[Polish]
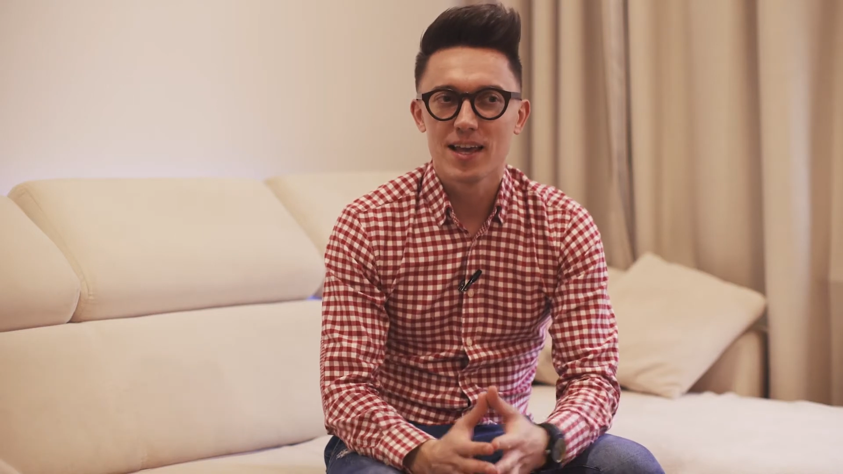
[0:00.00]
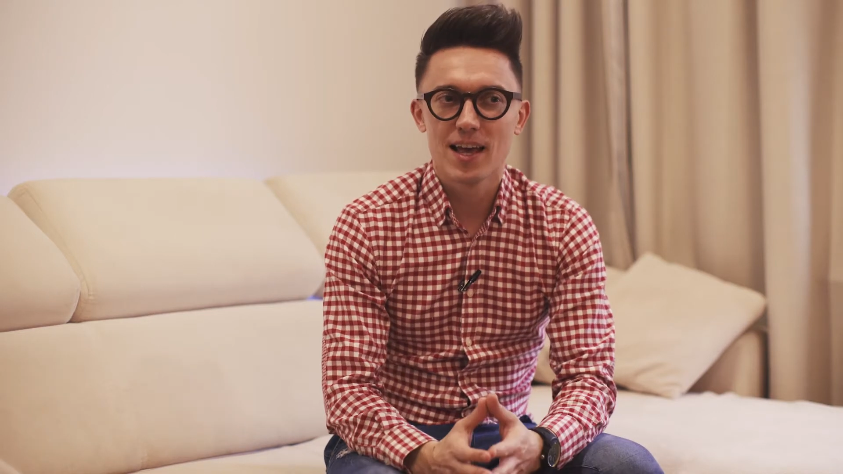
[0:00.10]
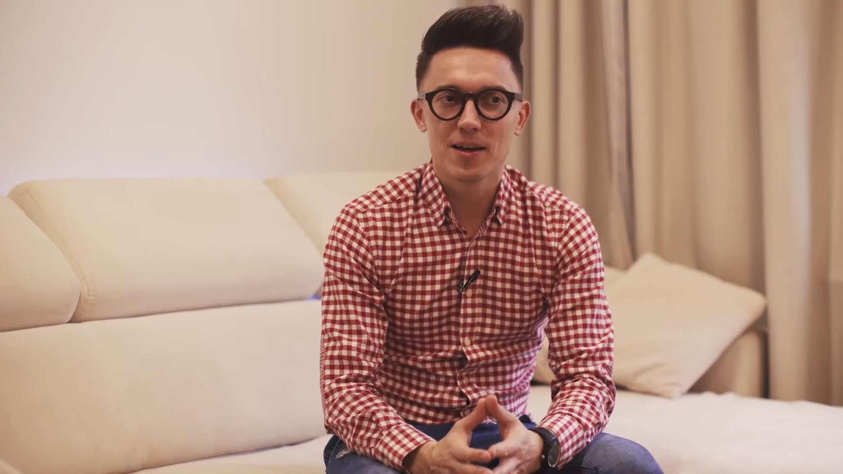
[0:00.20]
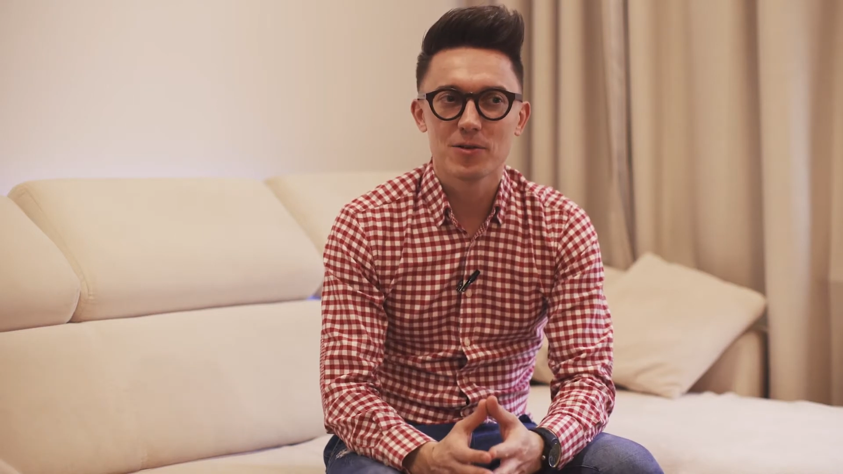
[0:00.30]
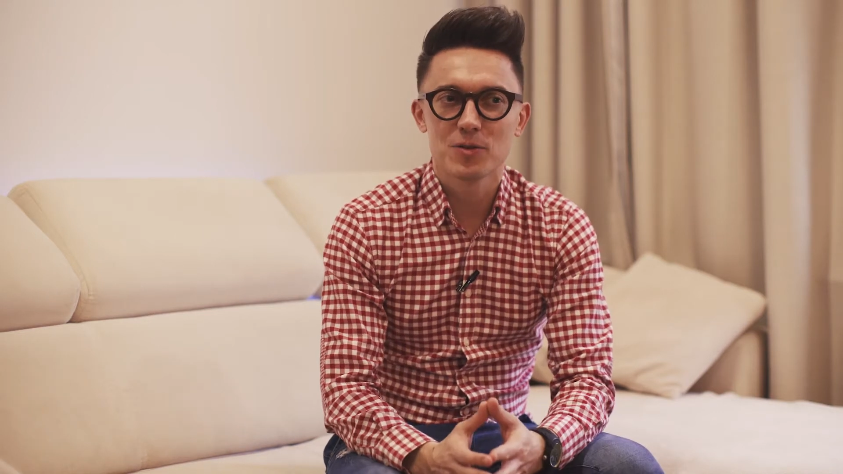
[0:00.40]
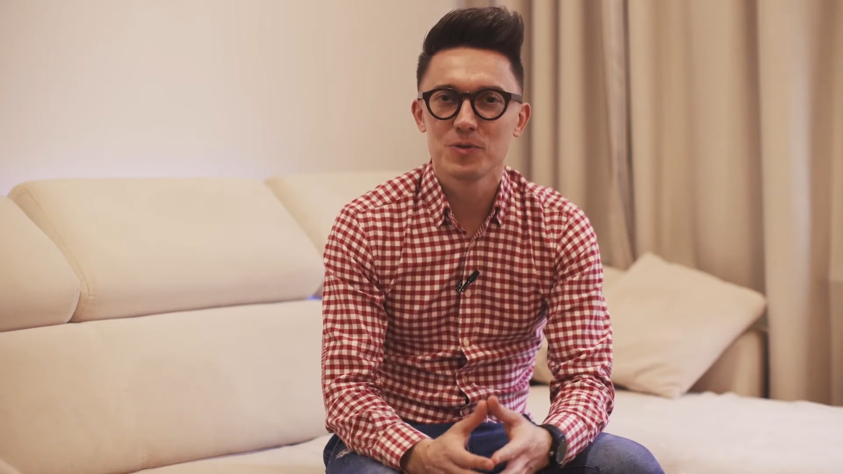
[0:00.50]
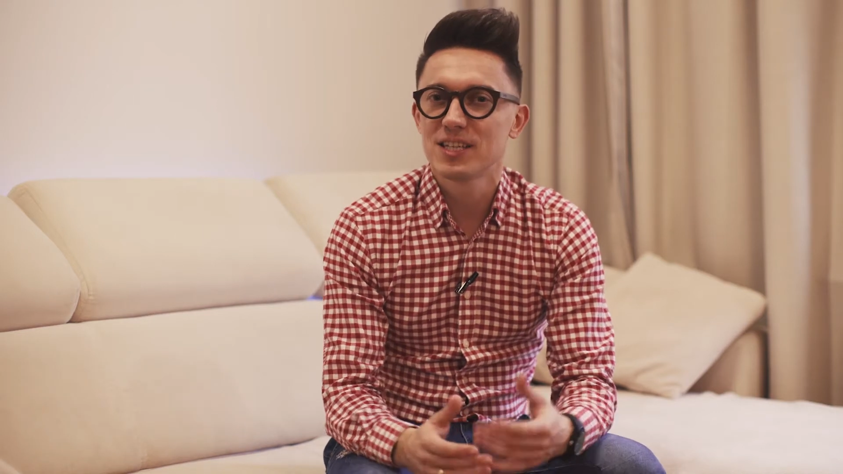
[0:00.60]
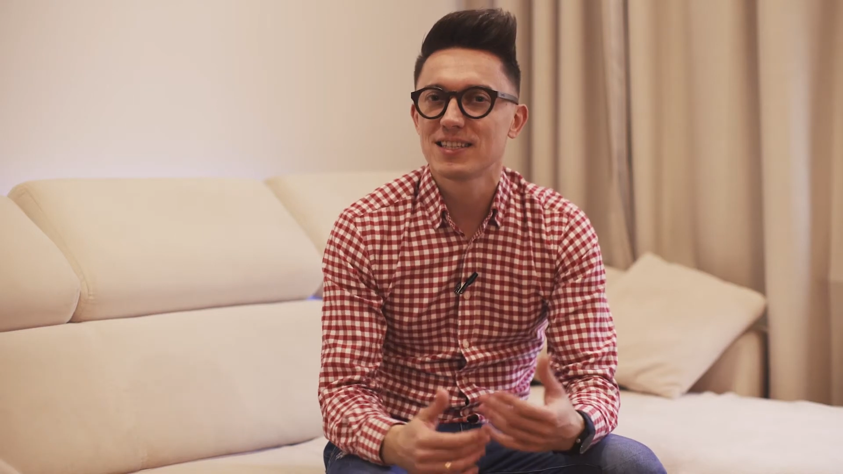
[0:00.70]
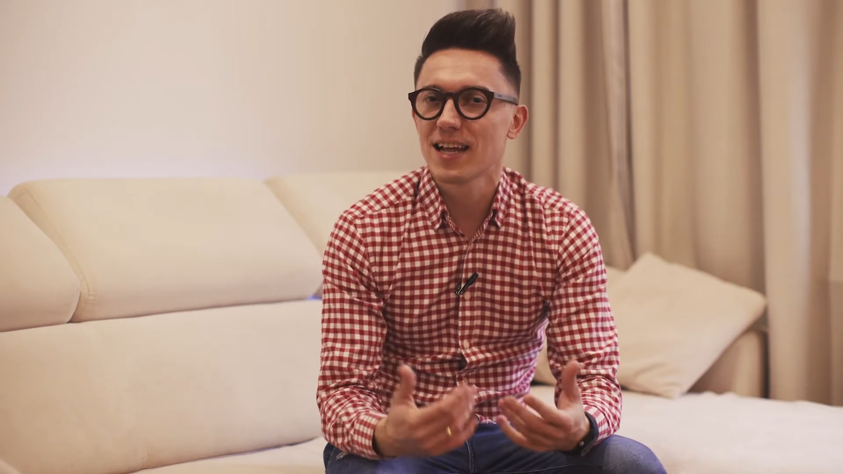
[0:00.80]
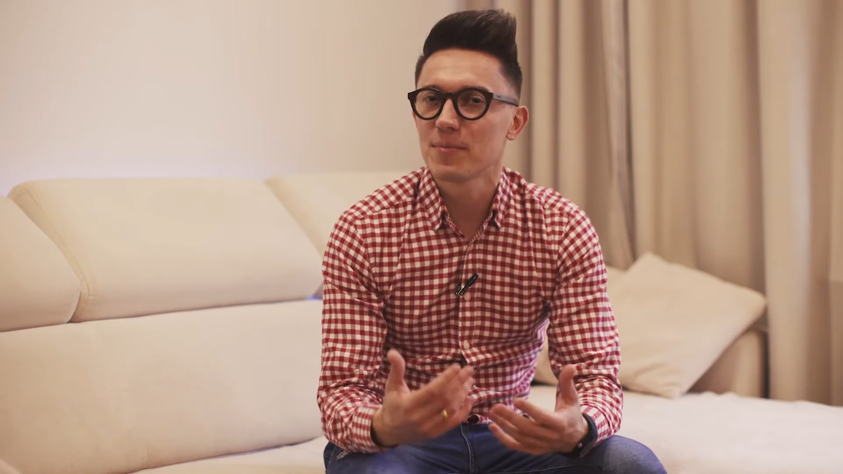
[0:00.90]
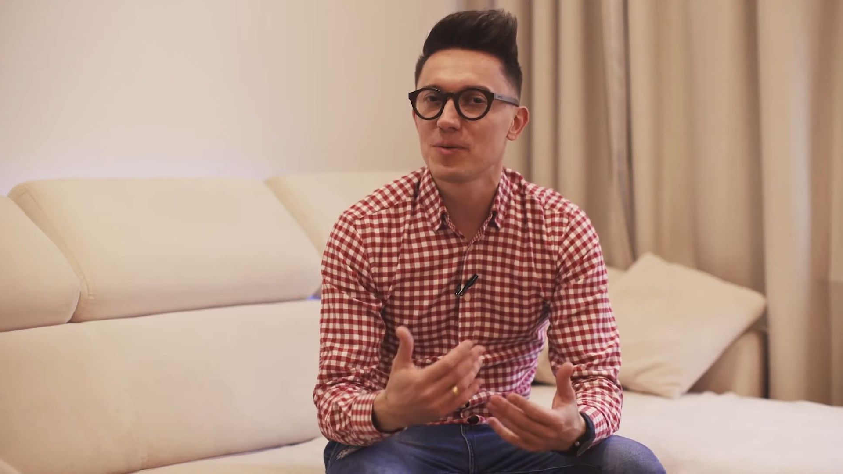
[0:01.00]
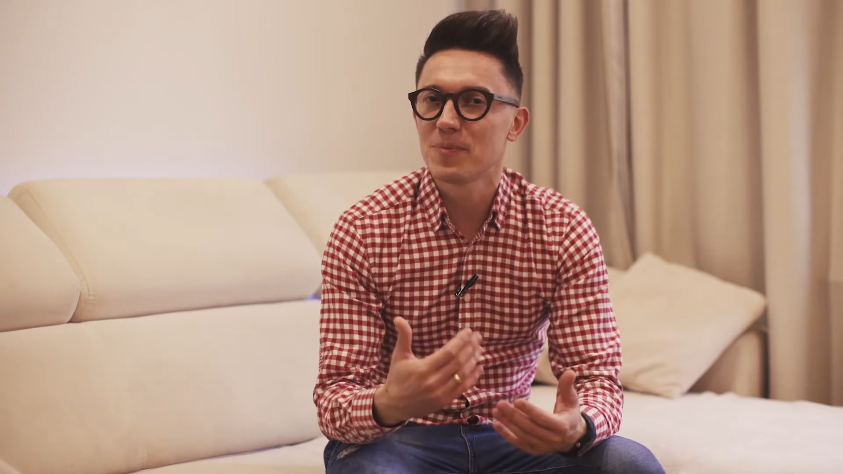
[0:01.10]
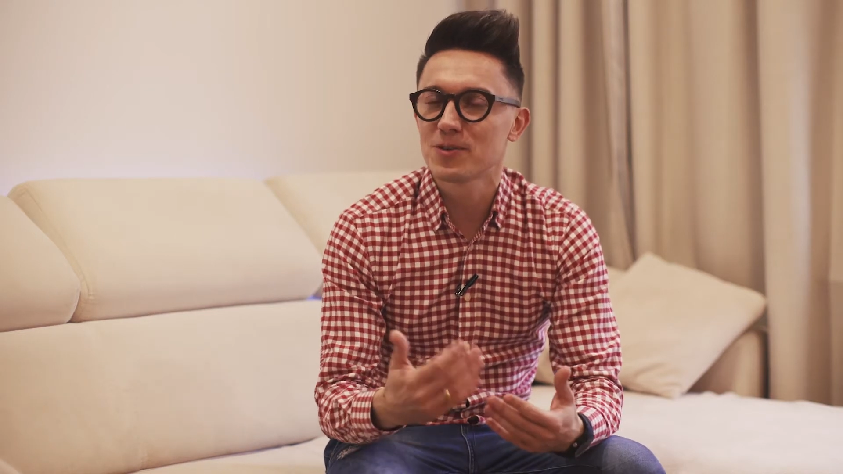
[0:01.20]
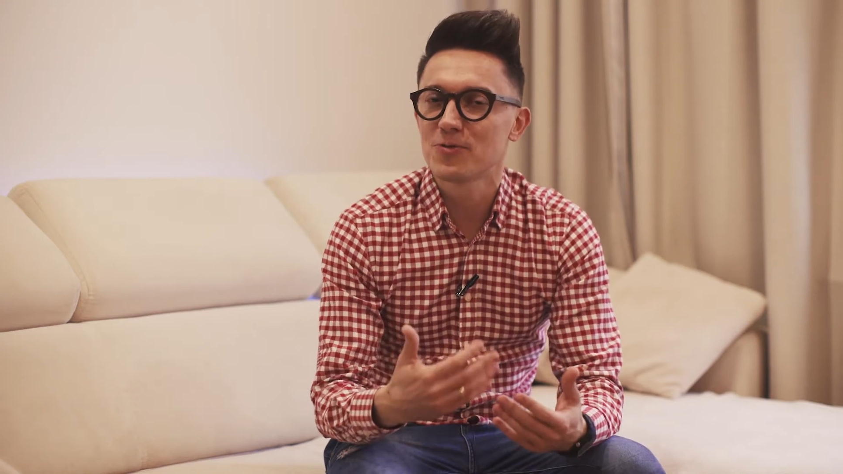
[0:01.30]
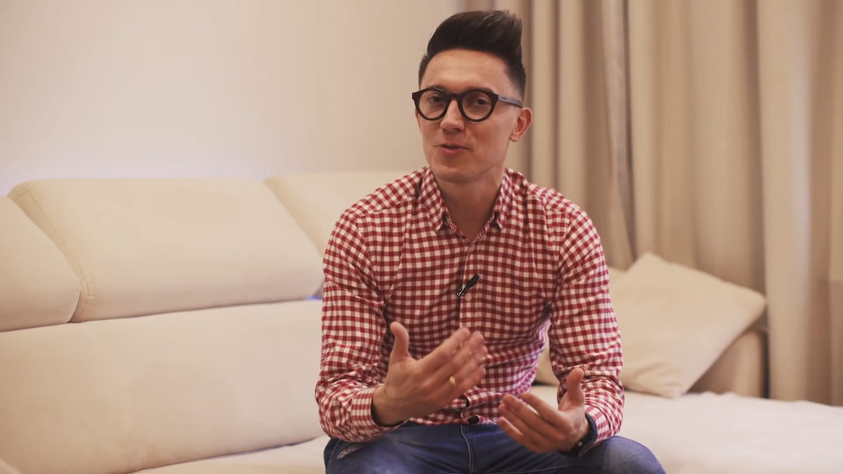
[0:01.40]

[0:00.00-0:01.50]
Ja osobiście staram się bardzo